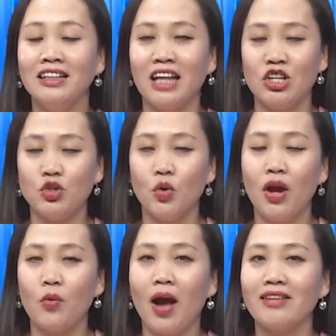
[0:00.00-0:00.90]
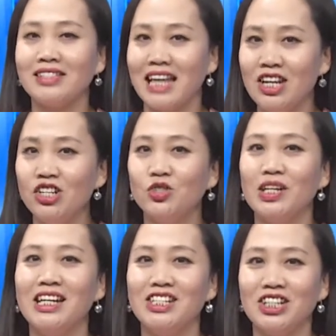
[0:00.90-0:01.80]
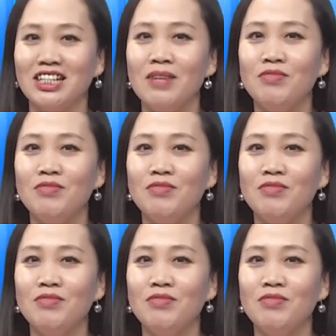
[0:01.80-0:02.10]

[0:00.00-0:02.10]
tại chùa Huệ Quang sẽ được truyền hình trực tiếp